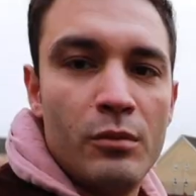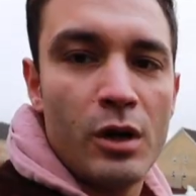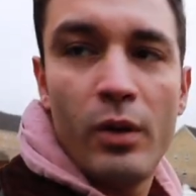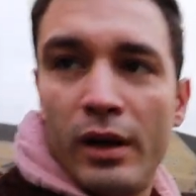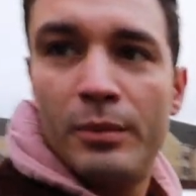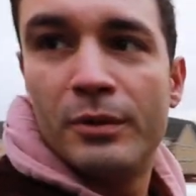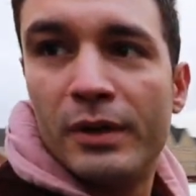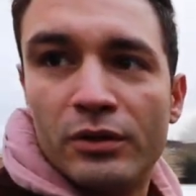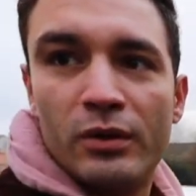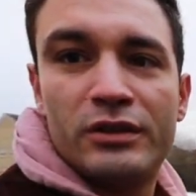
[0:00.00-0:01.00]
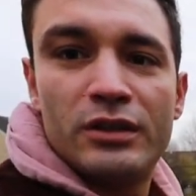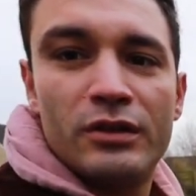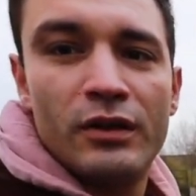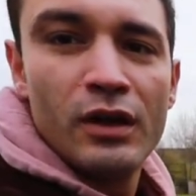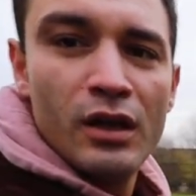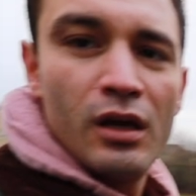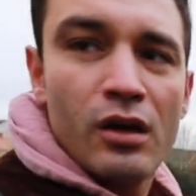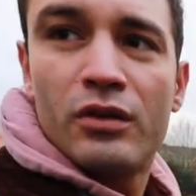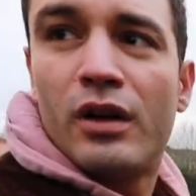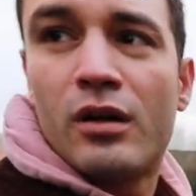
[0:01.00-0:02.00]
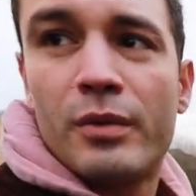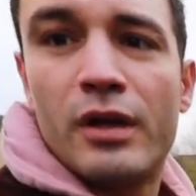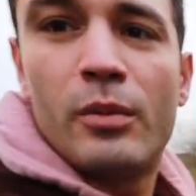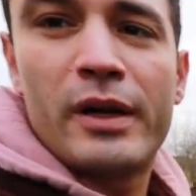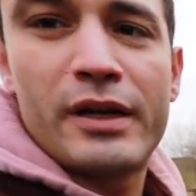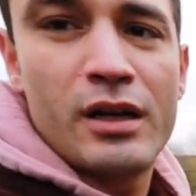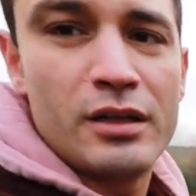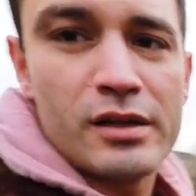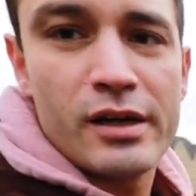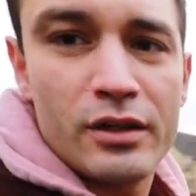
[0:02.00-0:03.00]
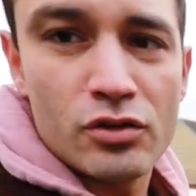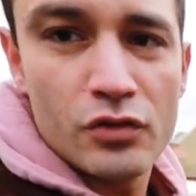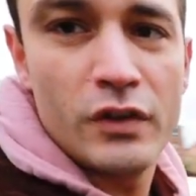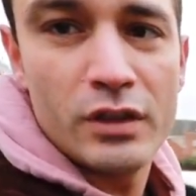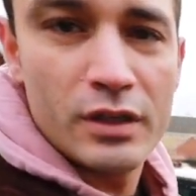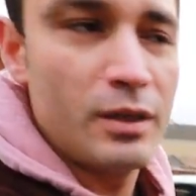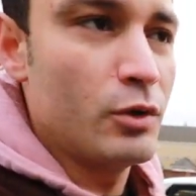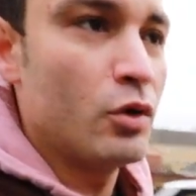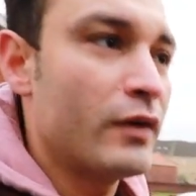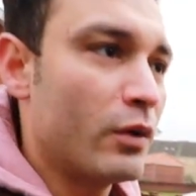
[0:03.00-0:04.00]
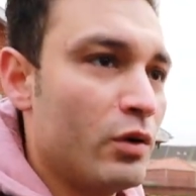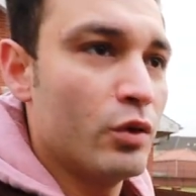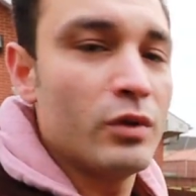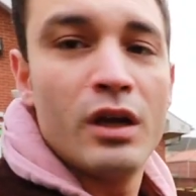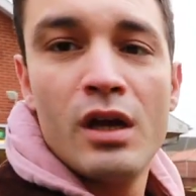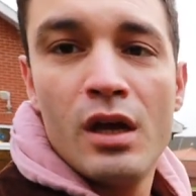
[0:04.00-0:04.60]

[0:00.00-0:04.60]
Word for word: مروح البيت بقى دلوقتي خد العربيه وبعد كده هنرجع نشوف احنا هنعمله ايه في اول يومنا